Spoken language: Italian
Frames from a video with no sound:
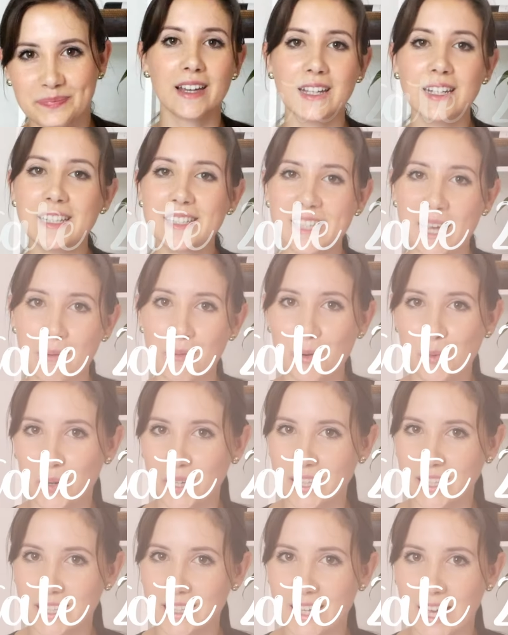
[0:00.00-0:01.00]
Iniziamo
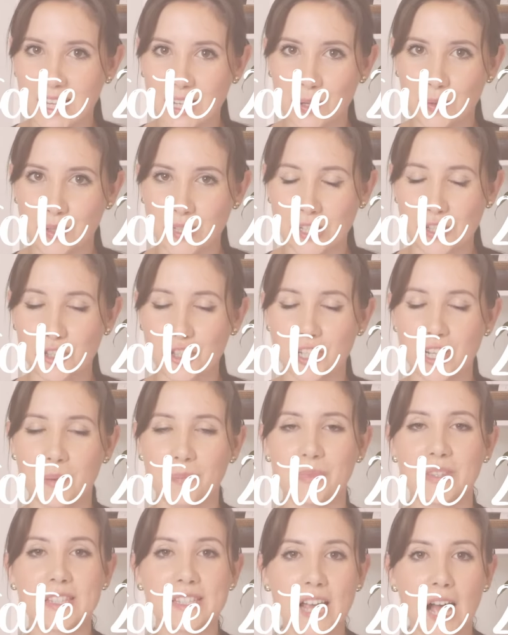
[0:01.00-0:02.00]
quindi dalle
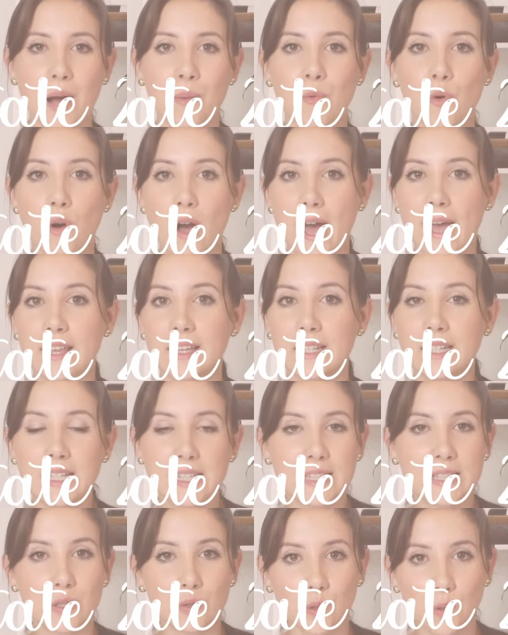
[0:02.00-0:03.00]
origini. Siamo a
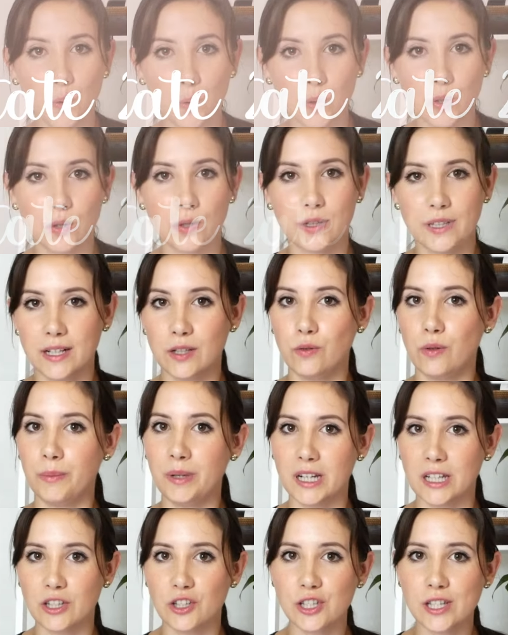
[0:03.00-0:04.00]
inizio luglio del
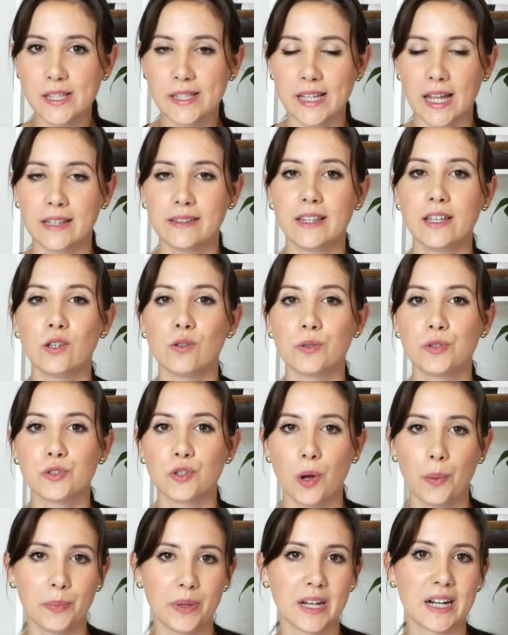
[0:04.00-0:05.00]
2017, io
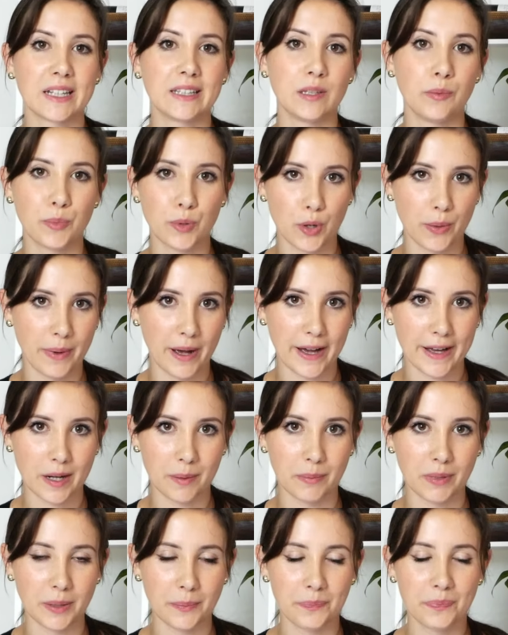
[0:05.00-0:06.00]
sto per
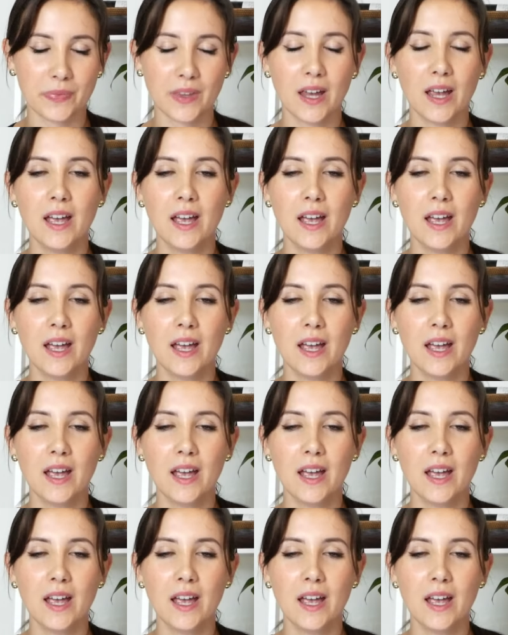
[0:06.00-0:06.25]
diplomarmi.